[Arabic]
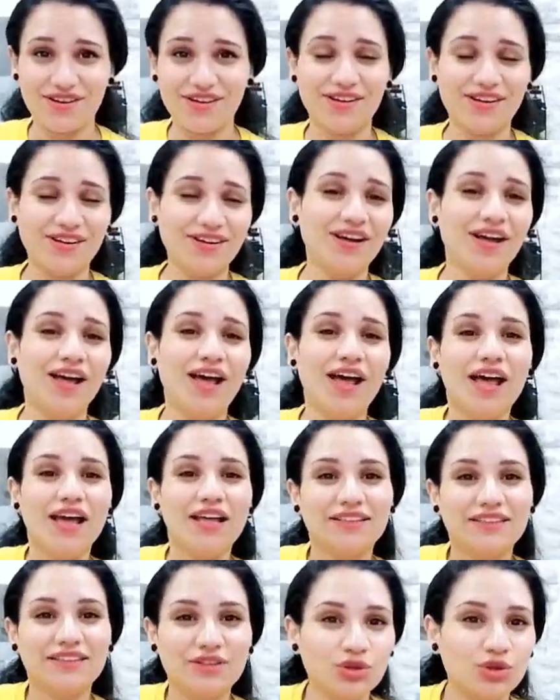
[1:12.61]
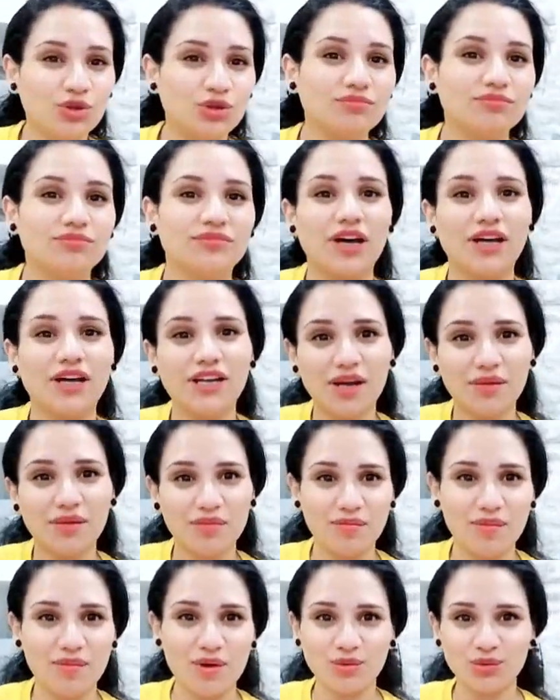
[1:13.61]
اه اه تقوم طالع
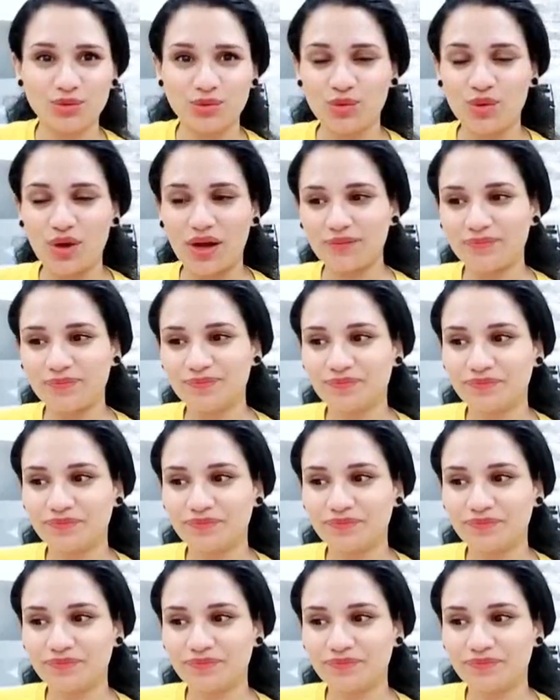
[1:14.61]
بموضوع